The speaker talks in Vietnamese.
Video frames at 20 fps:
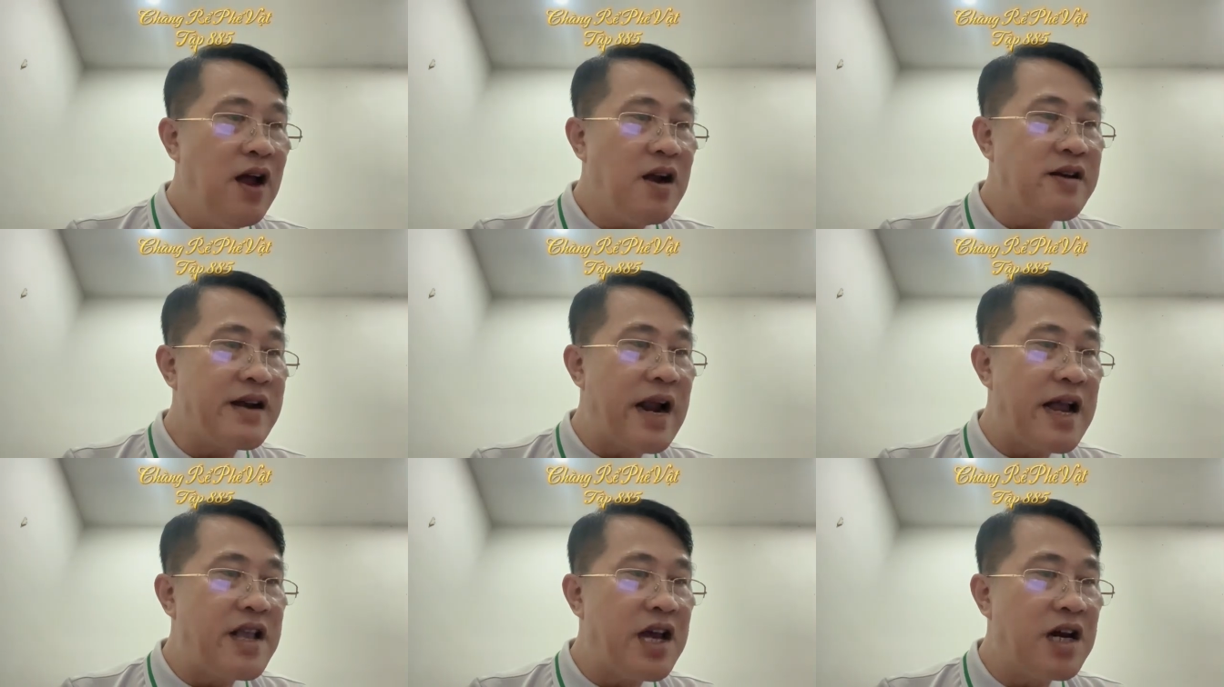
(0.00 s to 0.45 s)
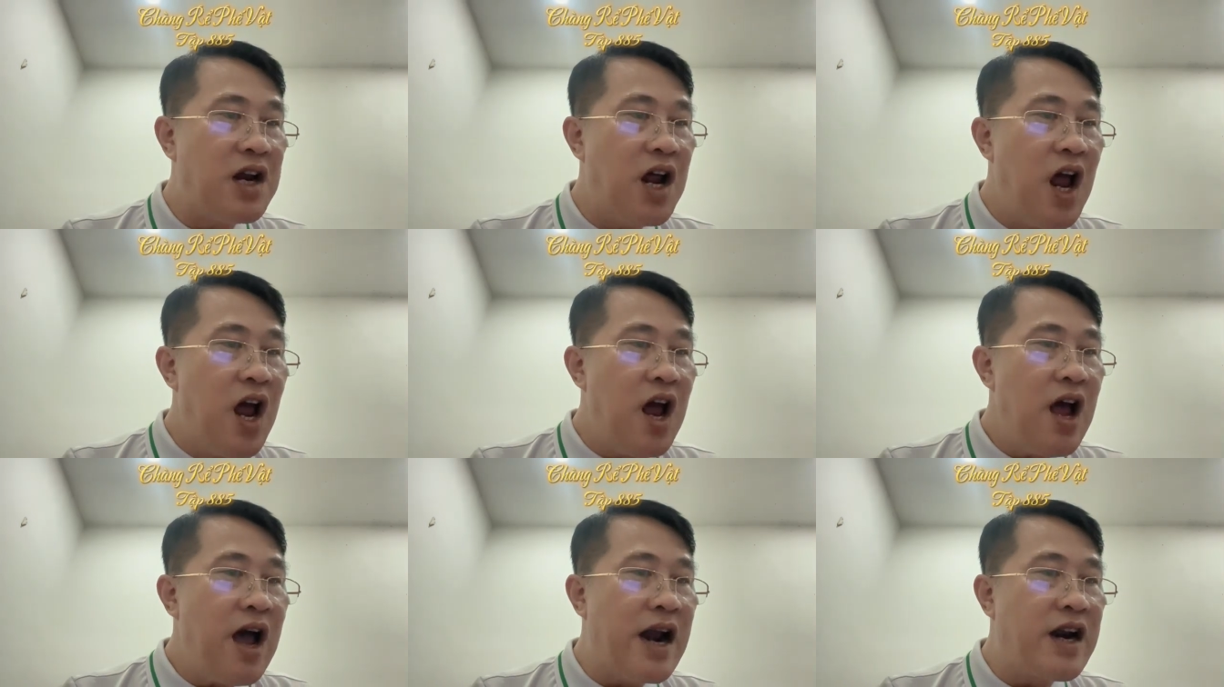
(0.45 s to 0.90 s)
Đại nhân,
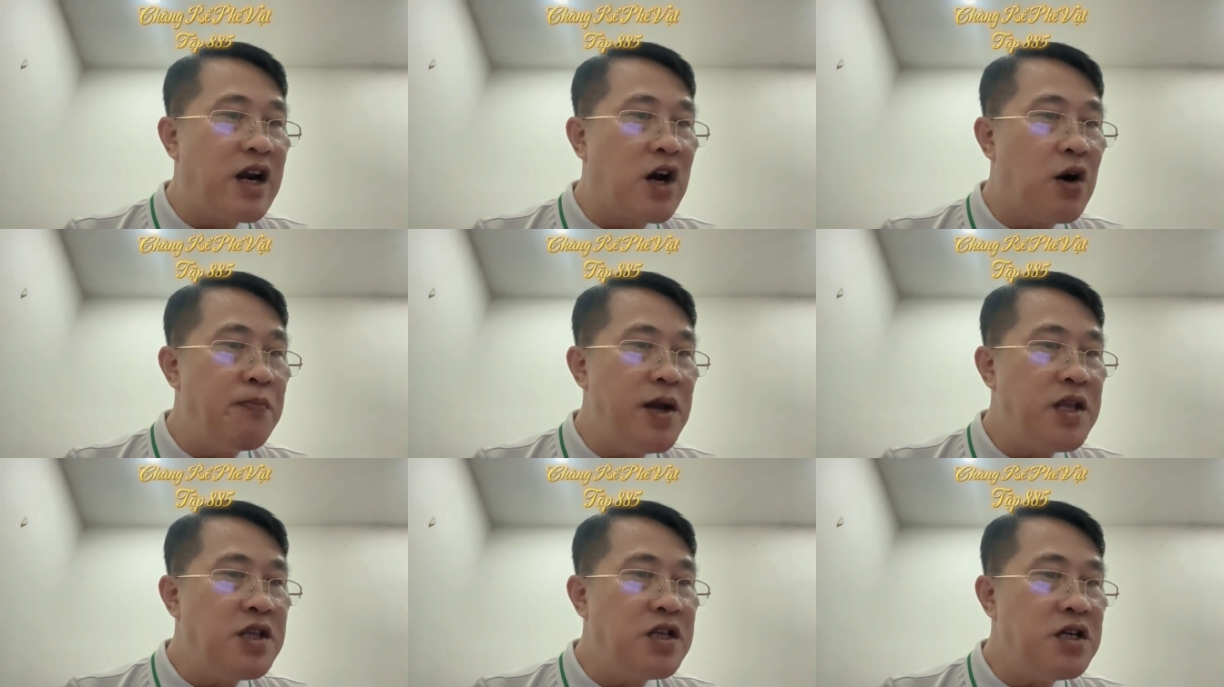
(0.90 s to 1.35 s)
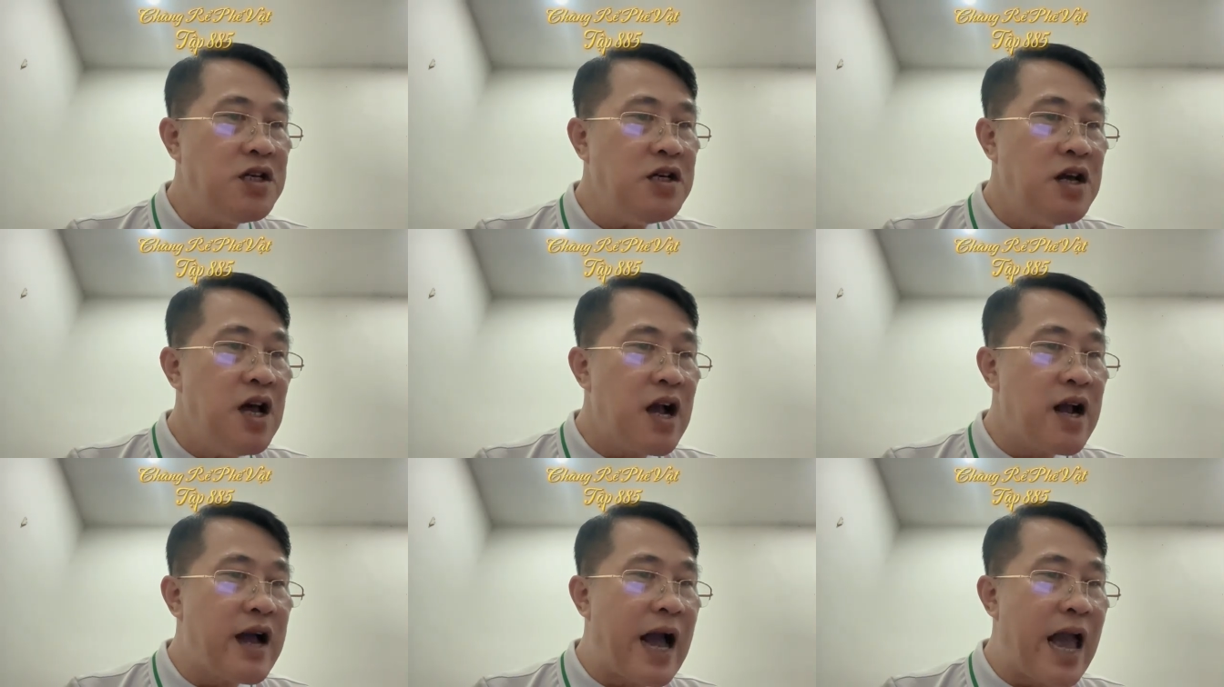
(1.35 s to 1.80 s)
anh không biết chứ
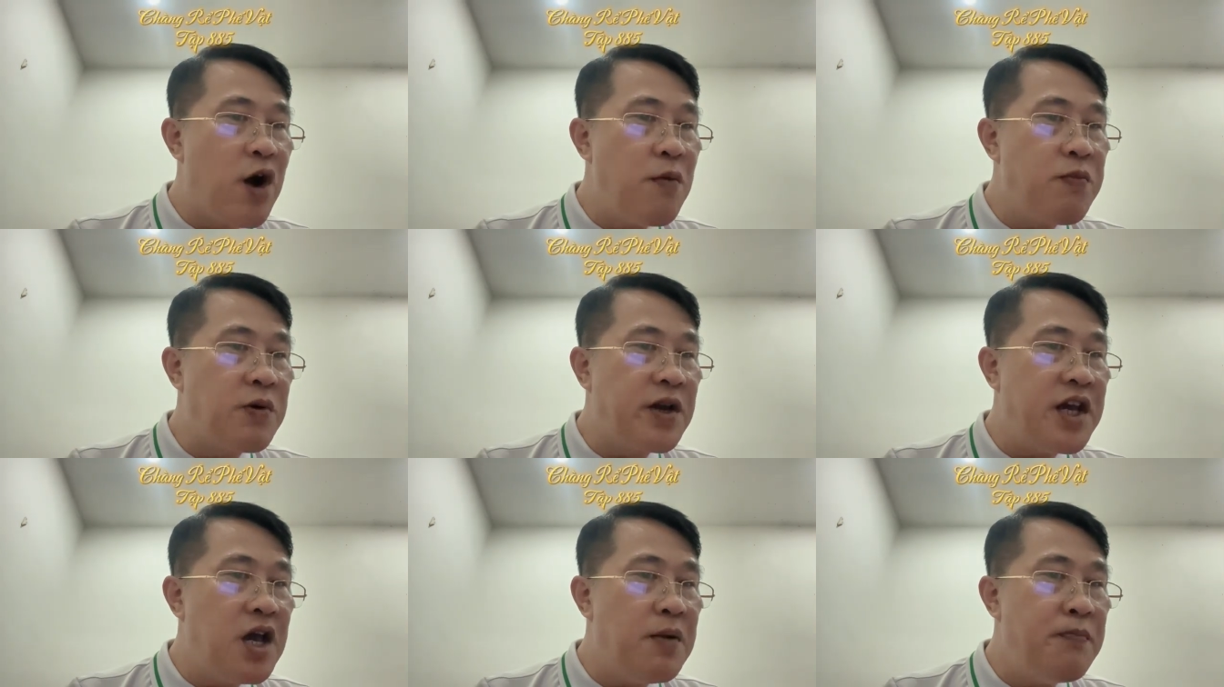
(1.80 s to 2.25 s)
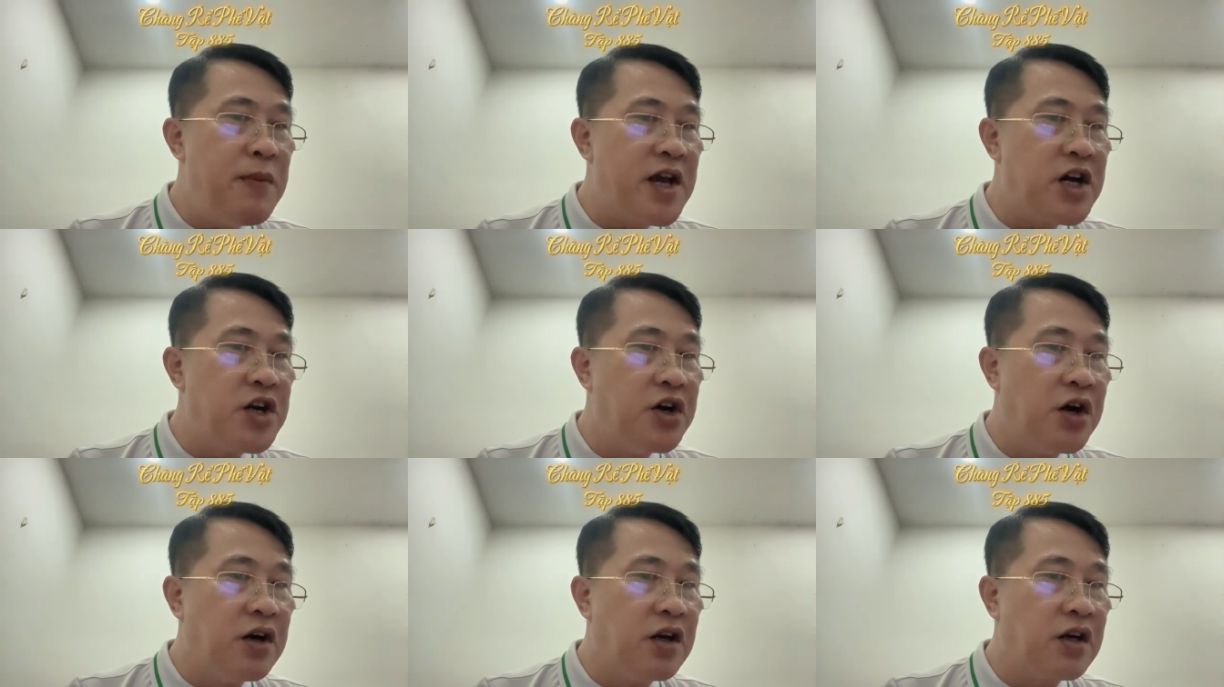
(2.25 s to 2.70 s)
Ngày hôm kia Mỹ
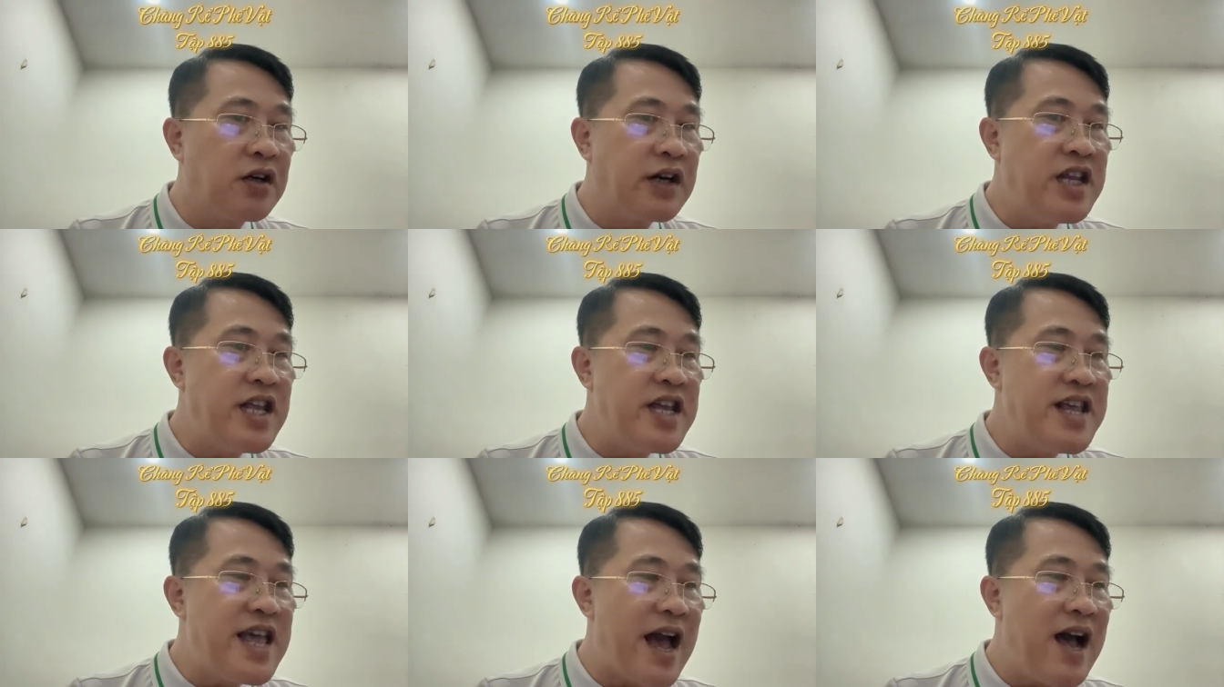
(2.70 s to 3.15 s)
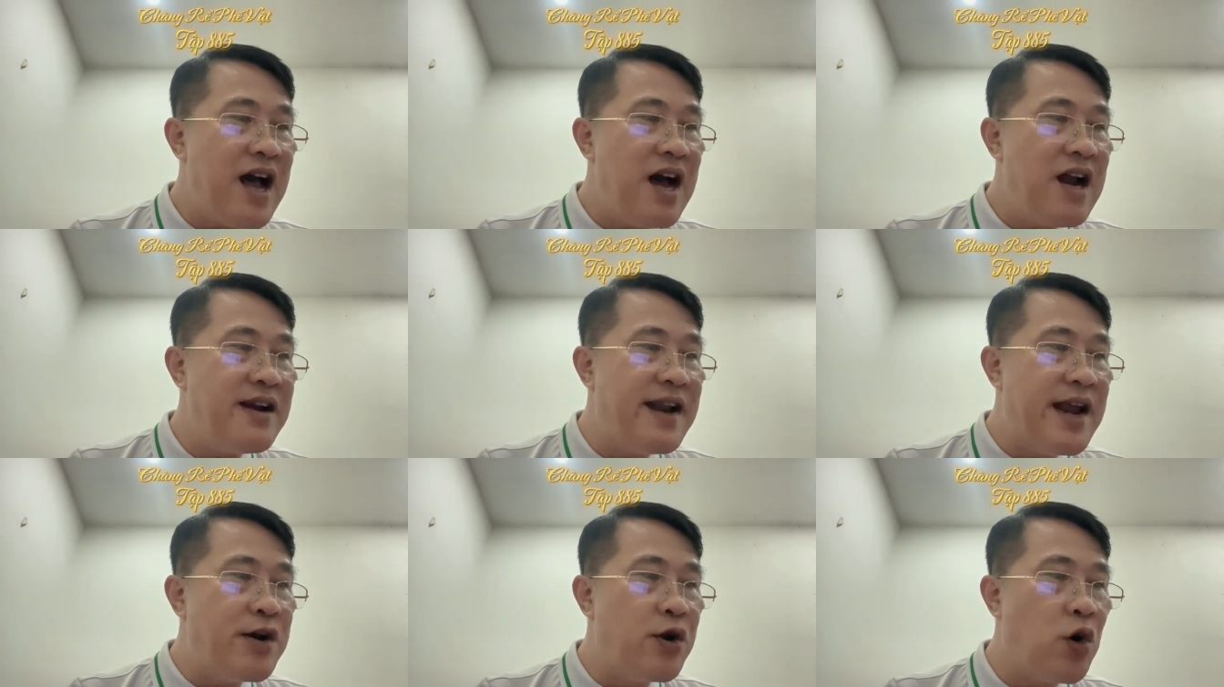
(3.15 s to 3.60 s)
Cường đến tới cha
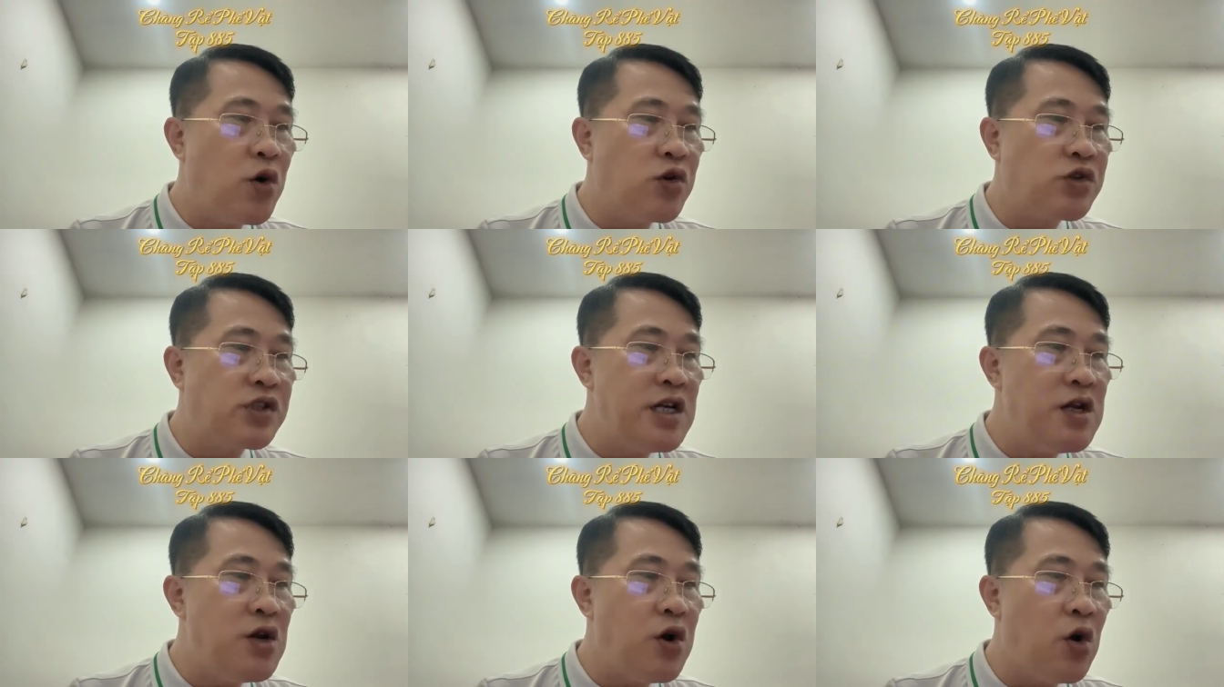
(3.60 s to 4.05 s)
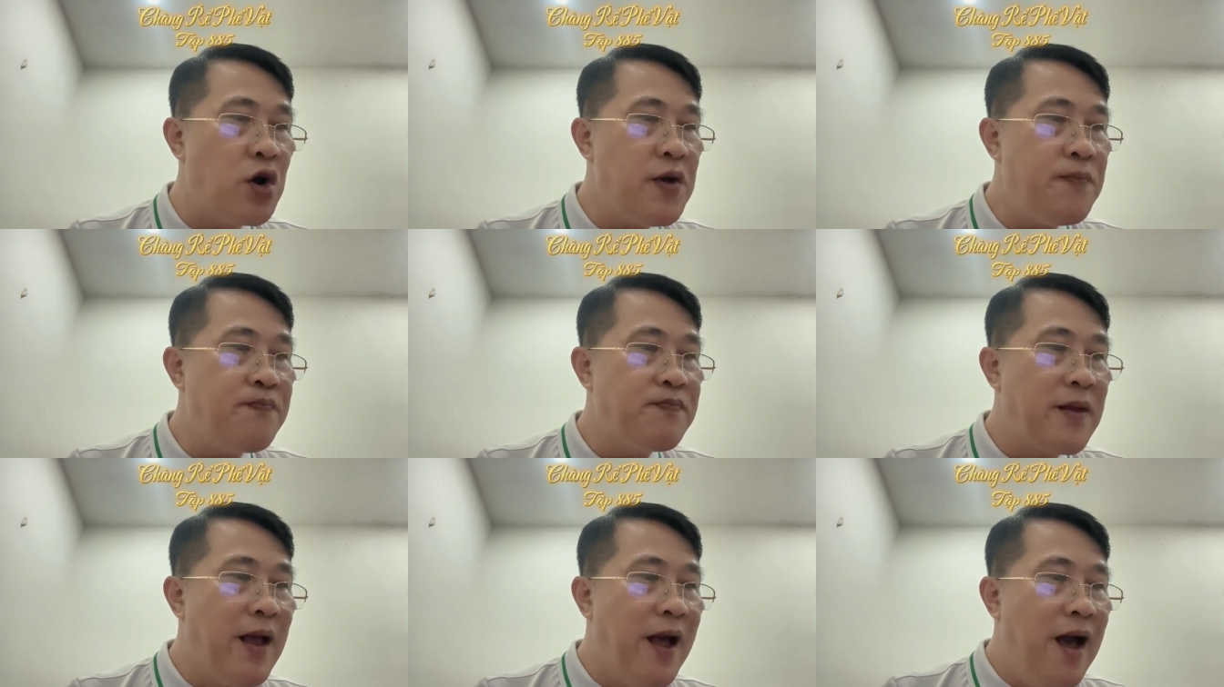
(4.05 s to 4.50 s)
lên hồ xin lỗi